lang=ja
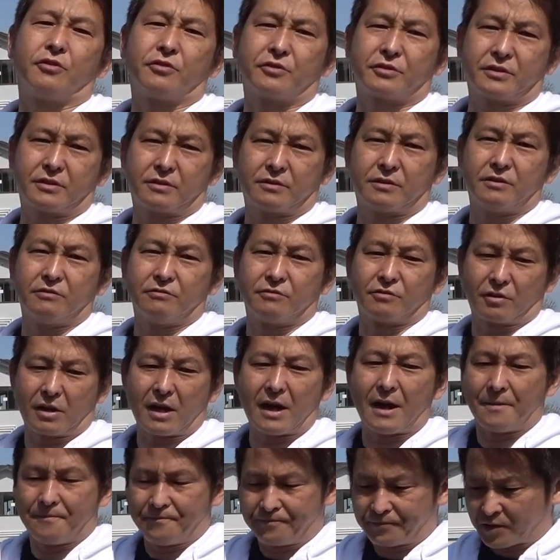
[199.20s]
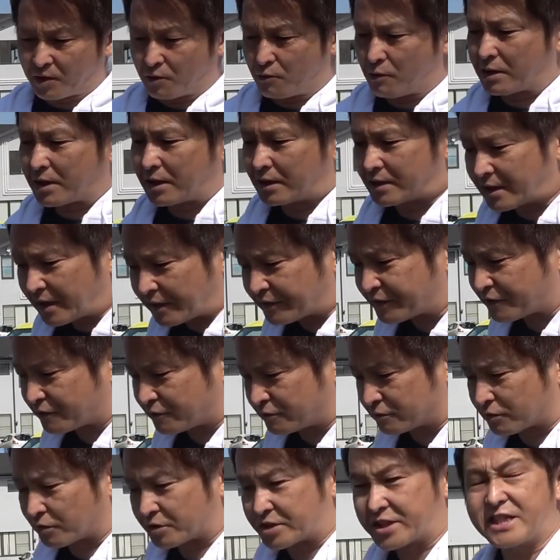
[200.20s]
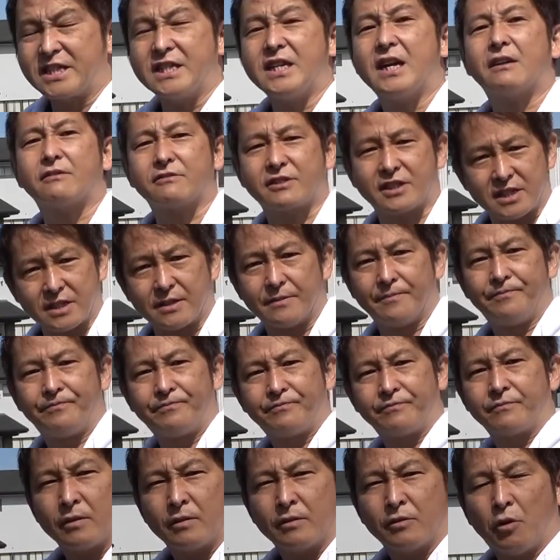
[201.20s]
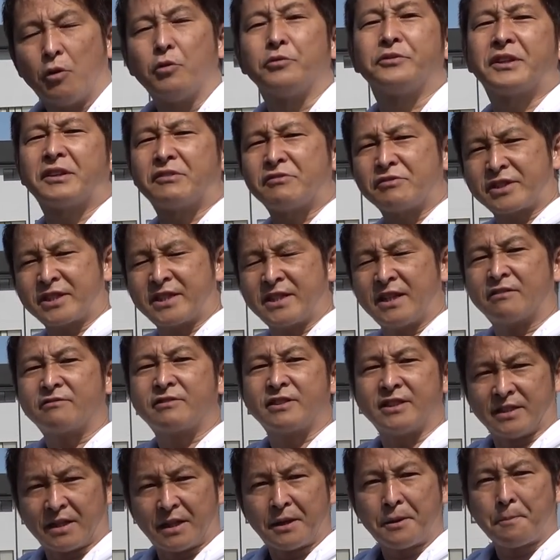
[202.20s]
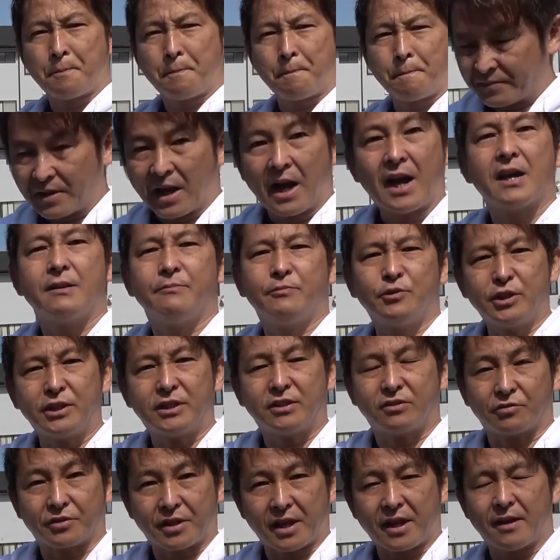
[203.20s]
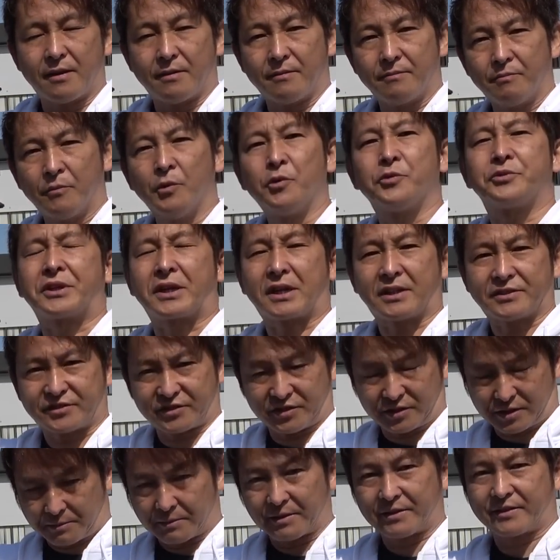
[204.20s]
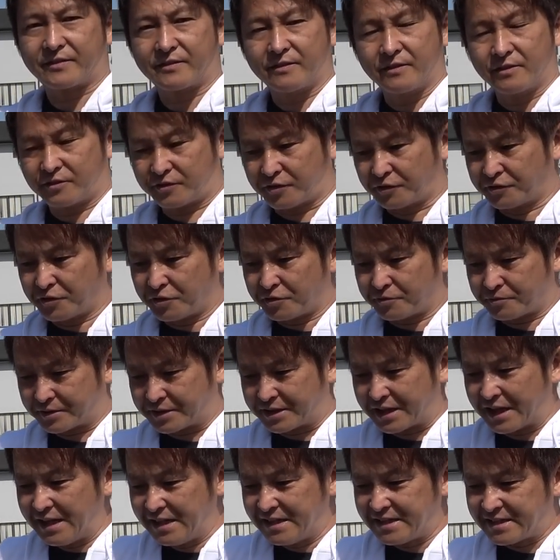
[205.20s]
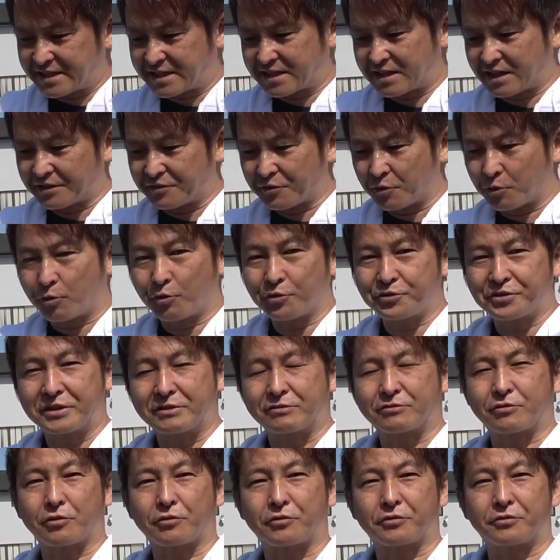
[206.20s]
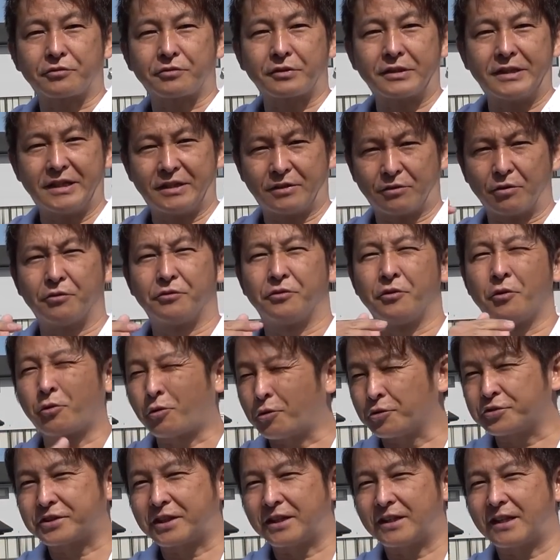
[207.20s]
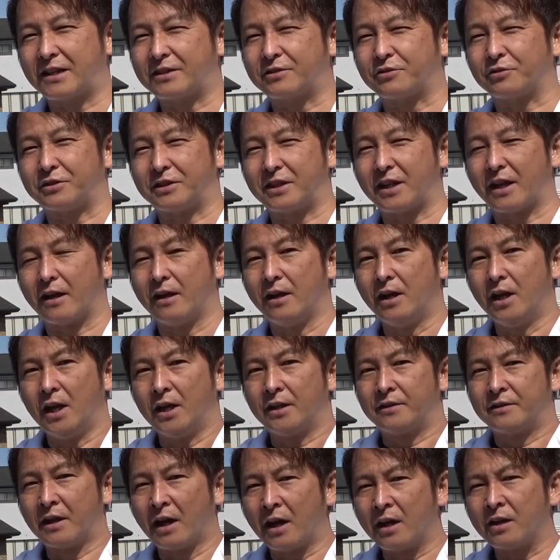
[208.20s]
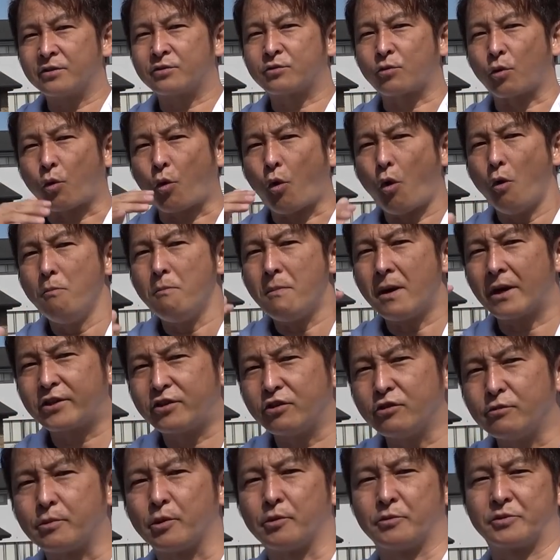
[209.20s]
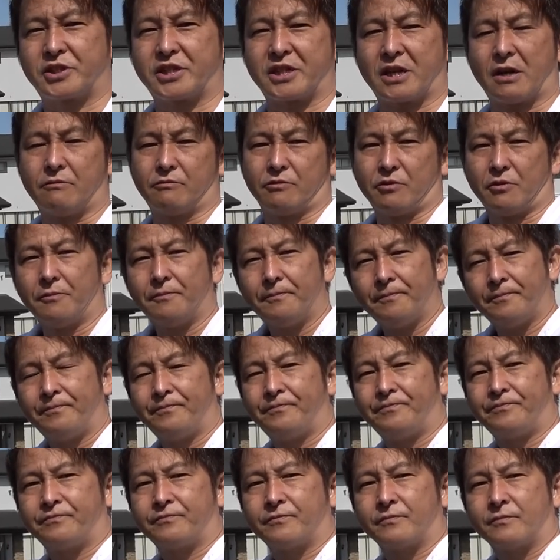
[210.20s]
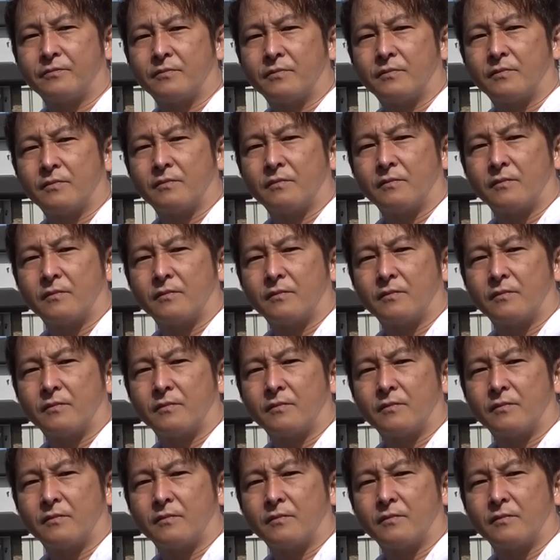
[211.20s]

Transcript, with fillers: 要っていうのが分かりやすく言うと CRG ホンダの CRG ねハイブリッドでモーターがついてますその電池が残ってる時と残ってない時でなんとコンマ9秒も違うあそんなに